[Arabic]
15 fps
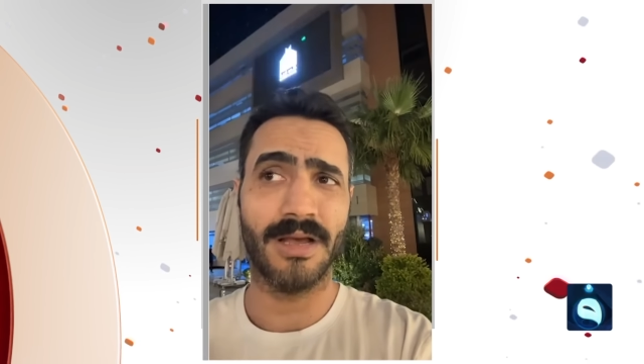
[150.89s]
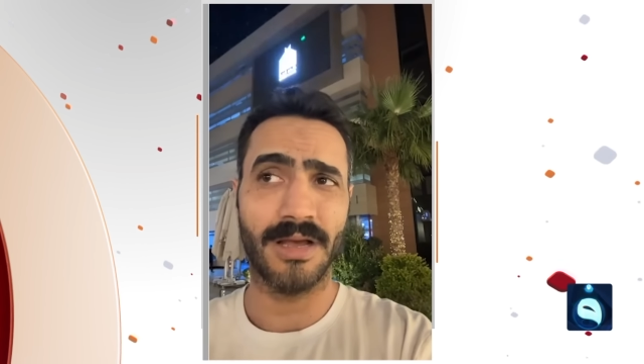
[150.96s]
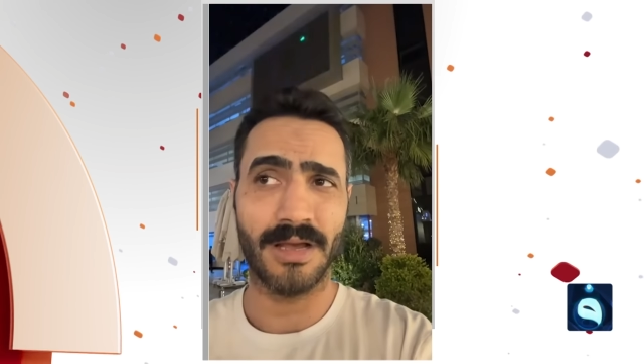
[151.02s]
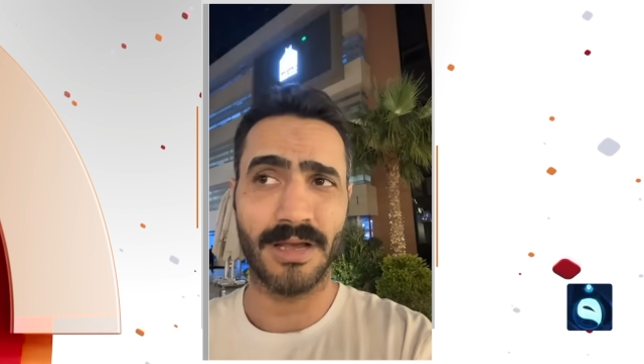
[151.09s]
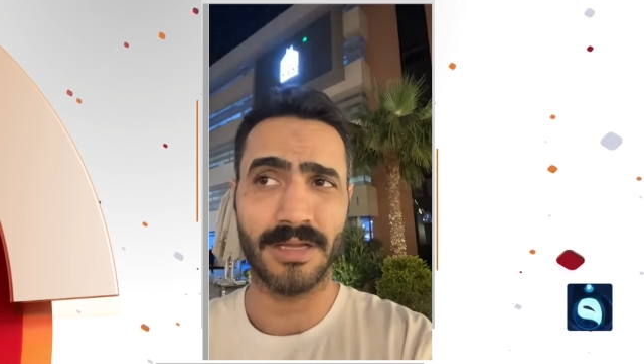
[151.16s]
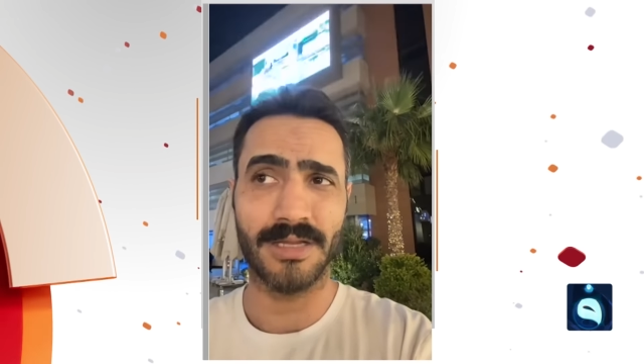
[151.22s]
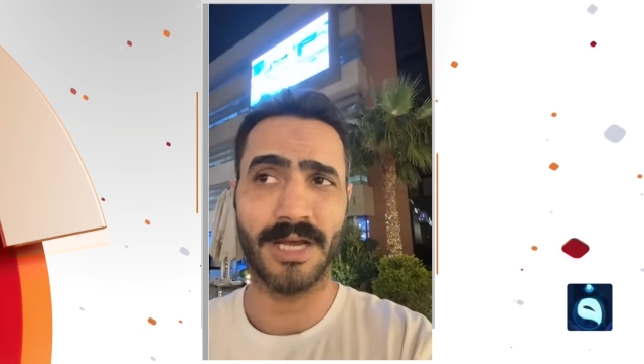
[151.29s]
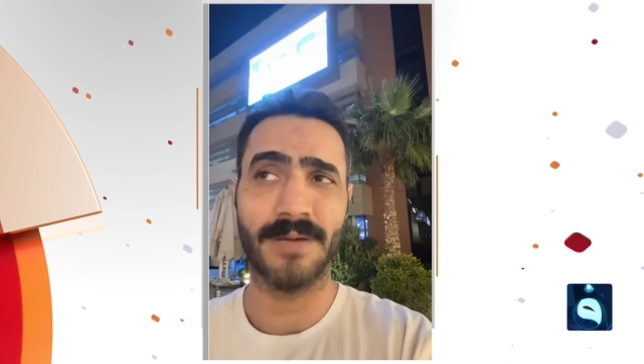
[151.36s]

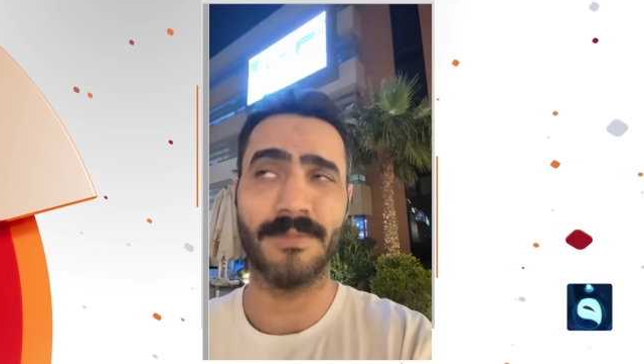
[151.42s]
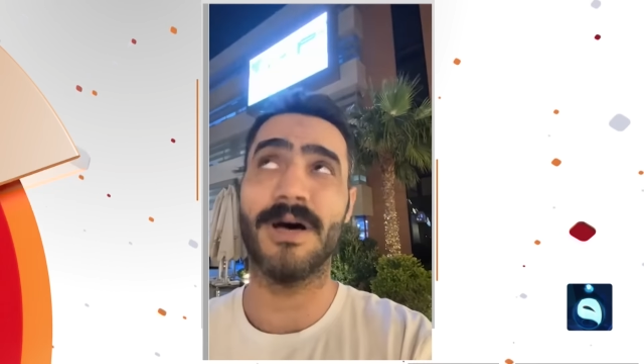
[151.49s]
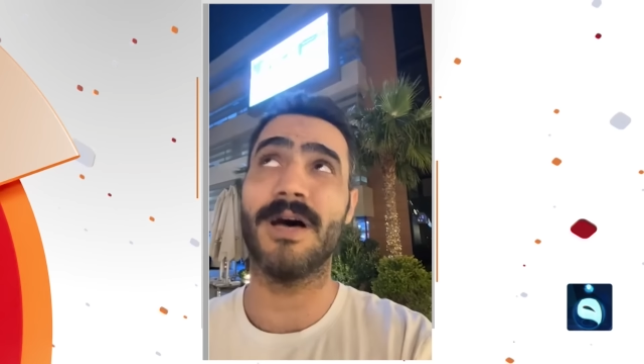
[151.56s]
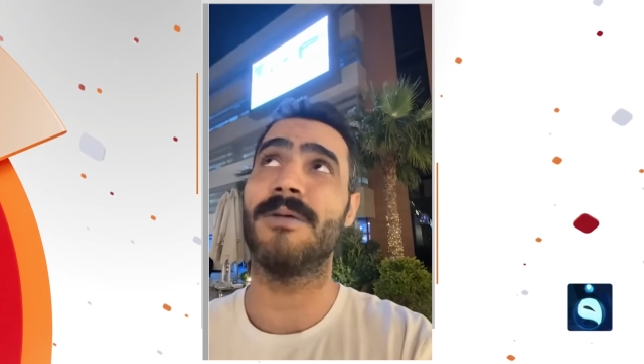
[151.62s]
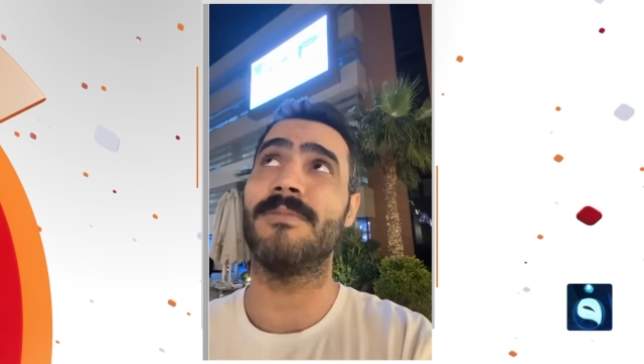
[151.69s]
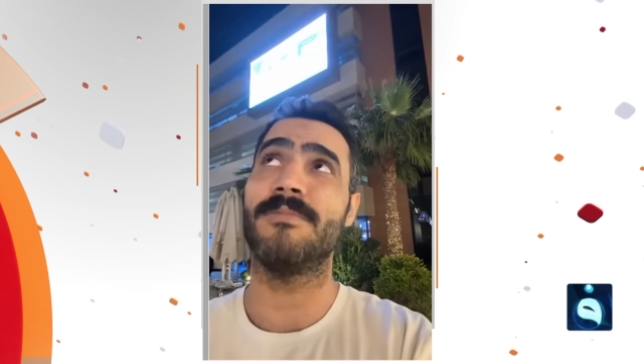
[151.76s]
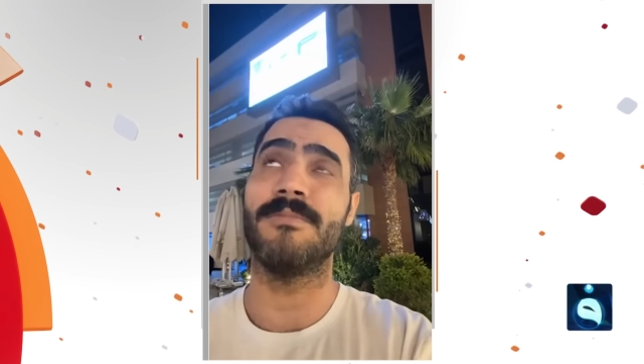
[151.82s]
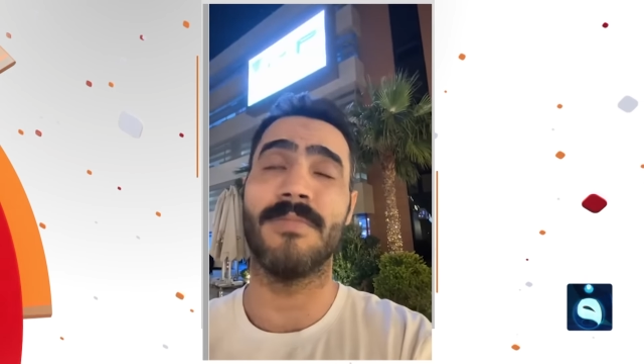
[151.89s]
انا
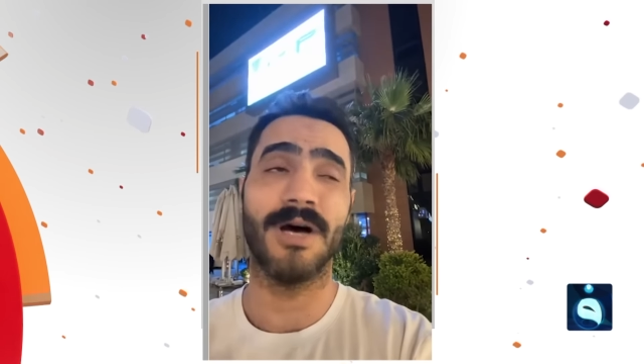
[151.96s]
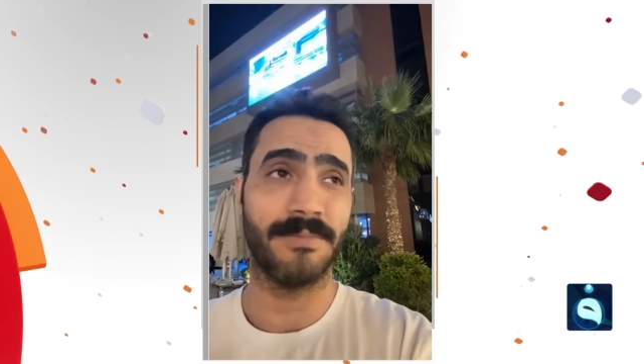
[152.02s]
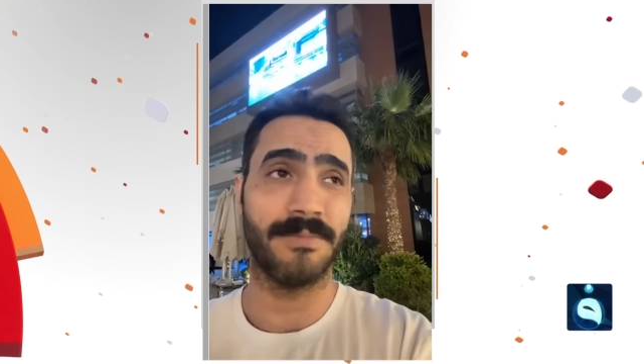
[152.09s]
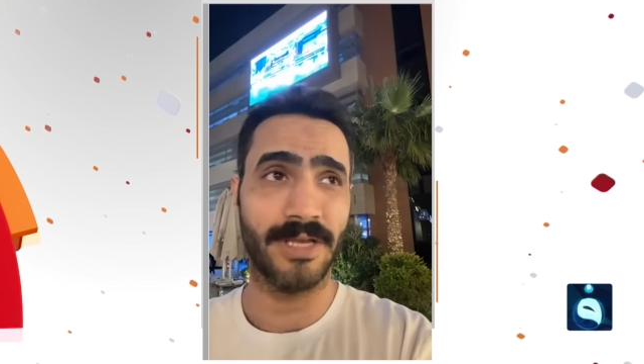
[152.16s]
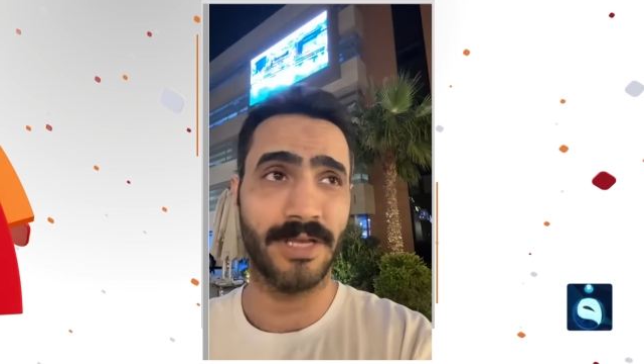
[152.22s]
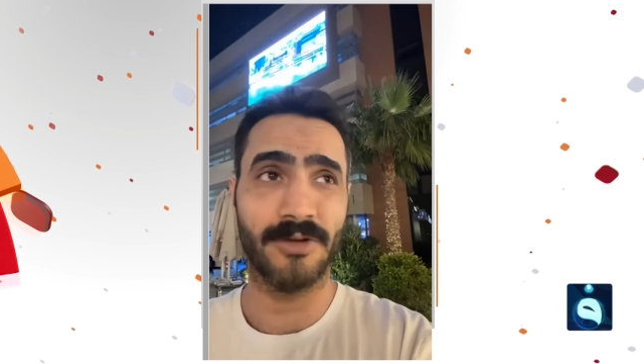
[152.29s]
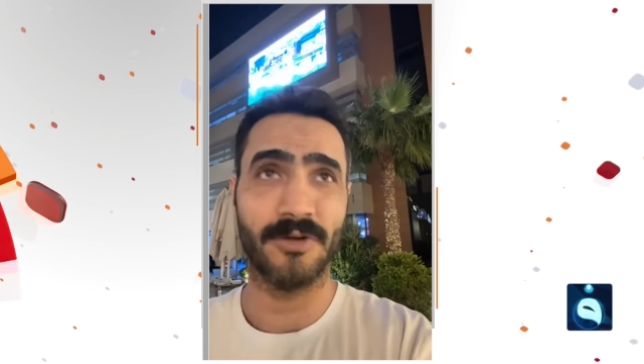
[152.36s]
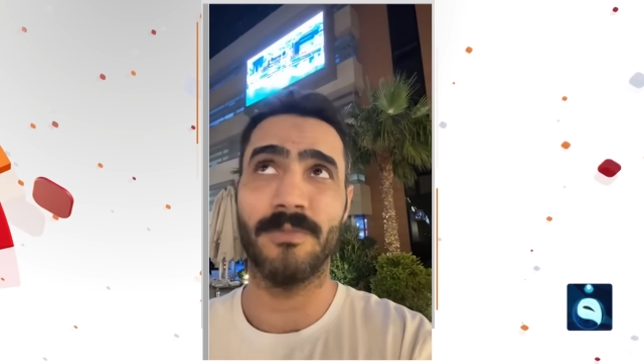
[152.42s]
امام ما
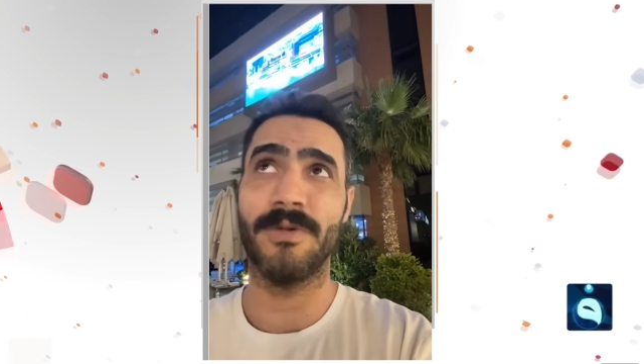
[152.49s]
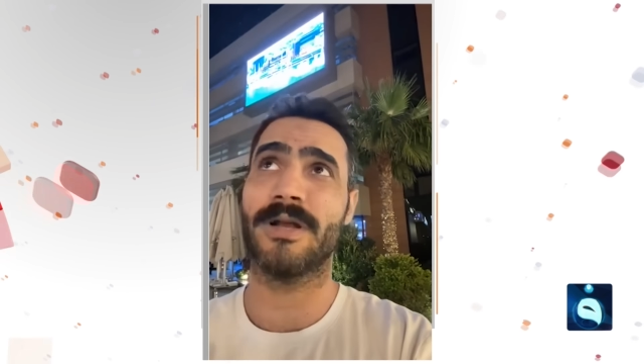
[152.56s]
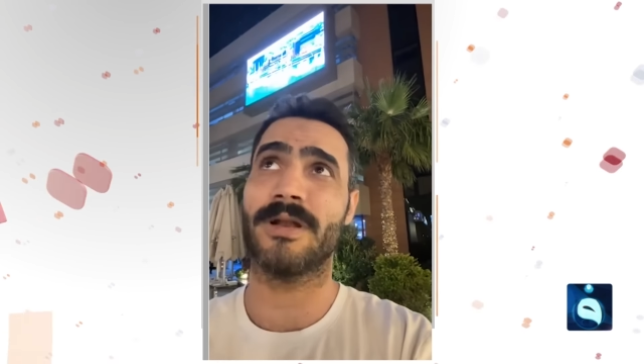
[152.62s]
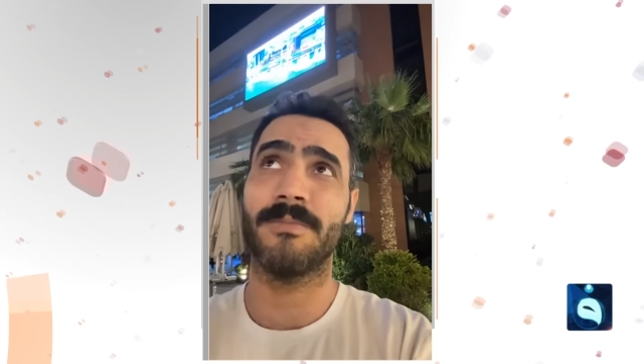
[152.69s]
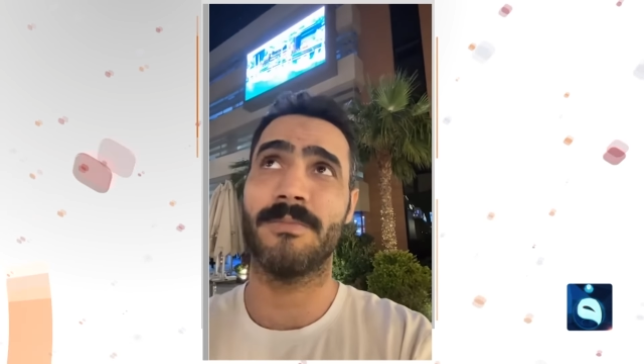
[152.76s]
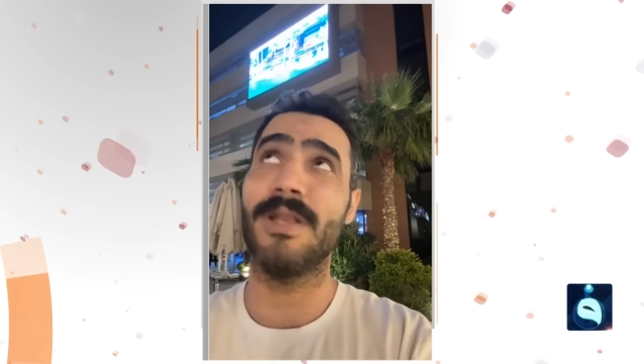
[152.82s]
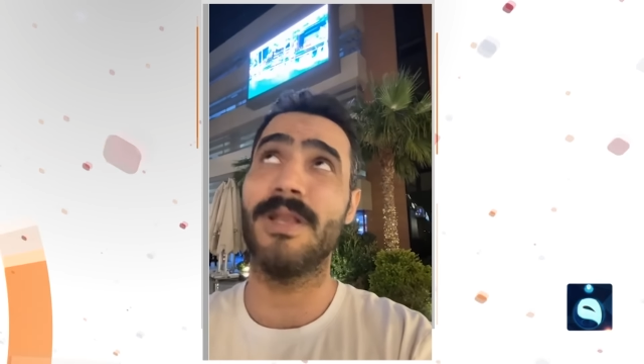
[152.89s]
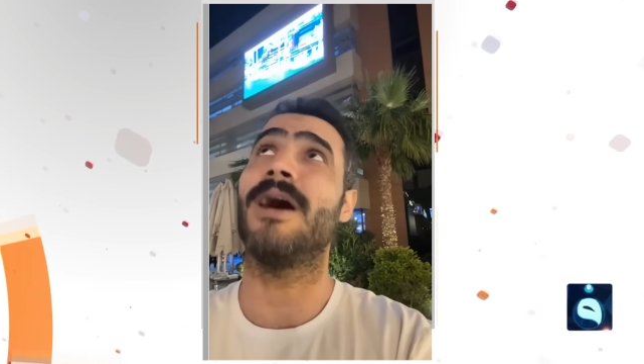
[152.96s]
بين وبين
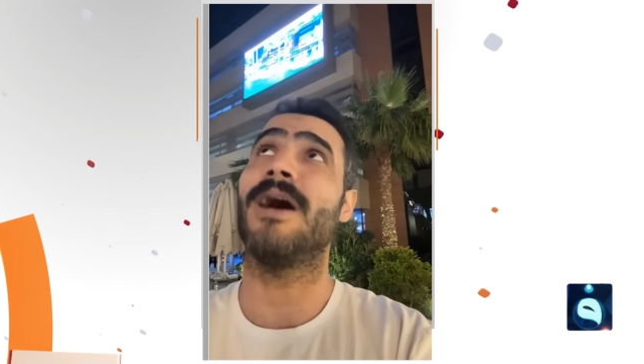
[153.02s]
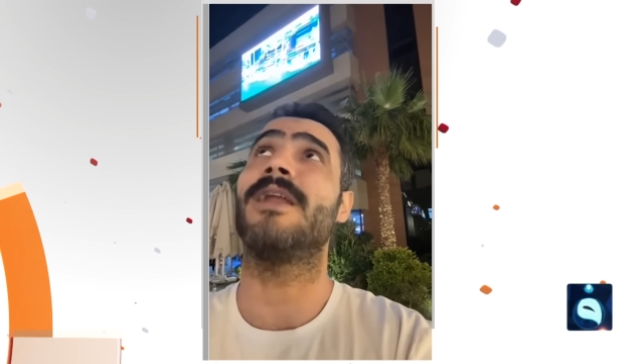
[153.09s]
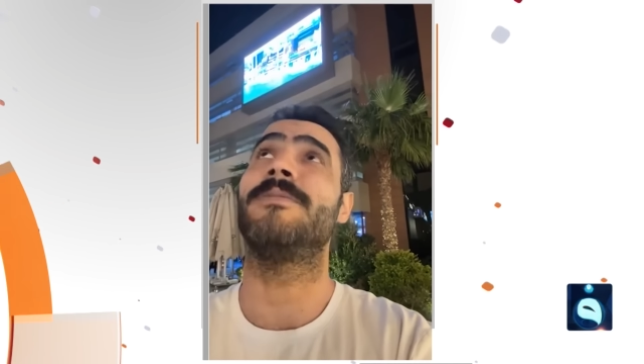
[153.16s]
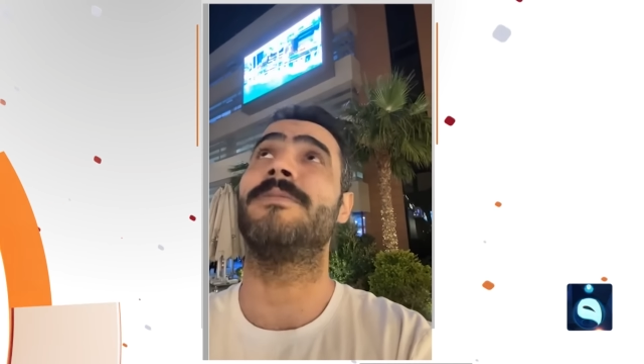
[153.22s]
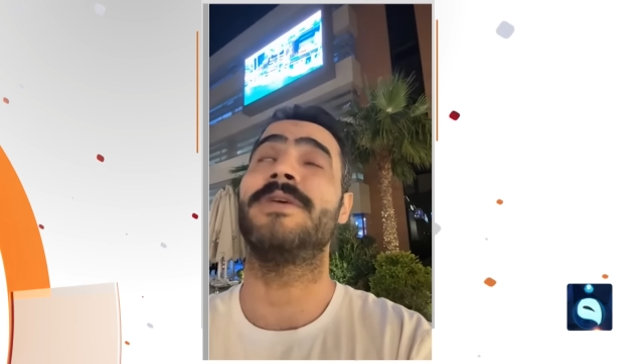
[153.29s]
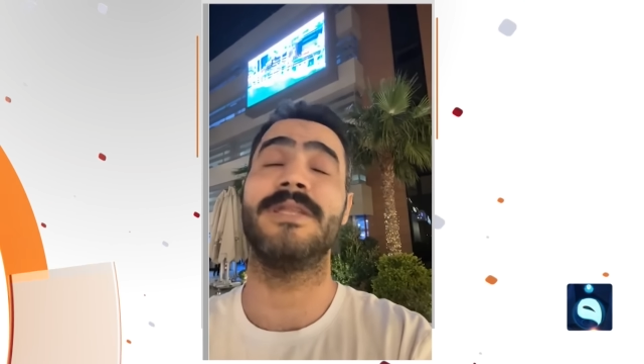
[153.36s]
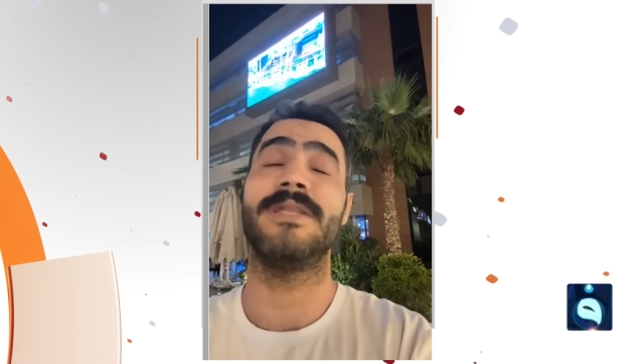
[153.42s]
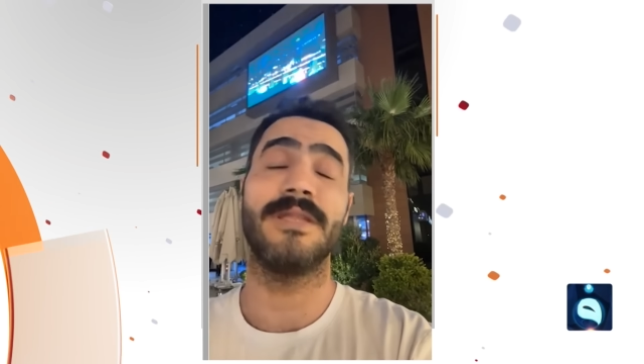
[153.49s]
رب
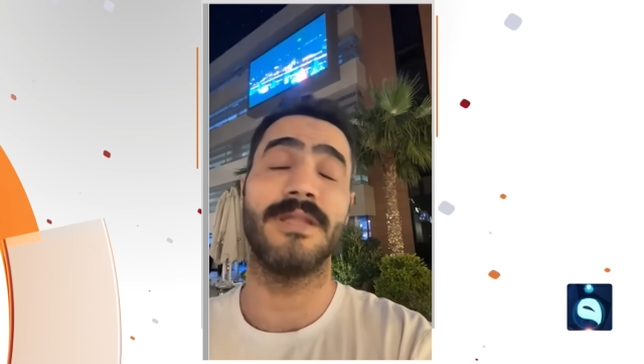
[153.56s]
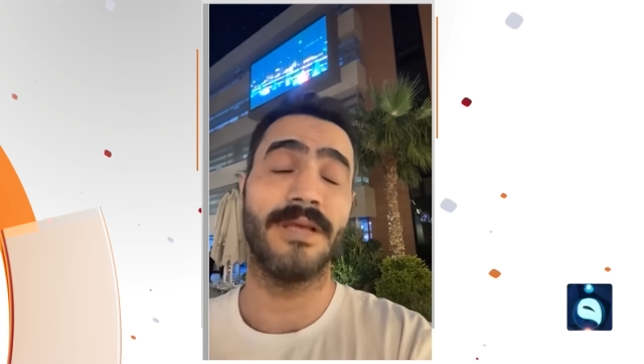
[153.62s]
العالمين